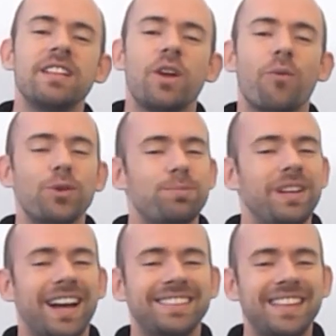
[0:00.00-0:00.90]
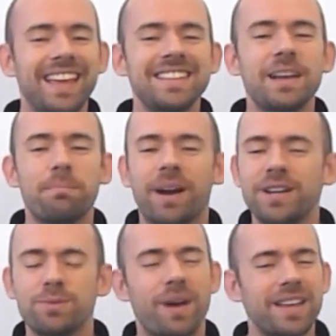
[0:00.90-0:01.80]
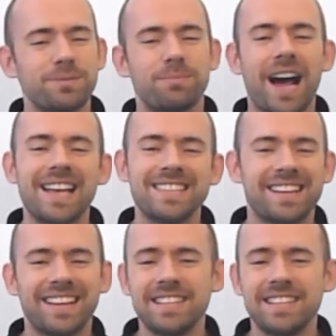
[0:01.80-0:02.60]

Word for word: eu vou explicar desde a parte mais básica,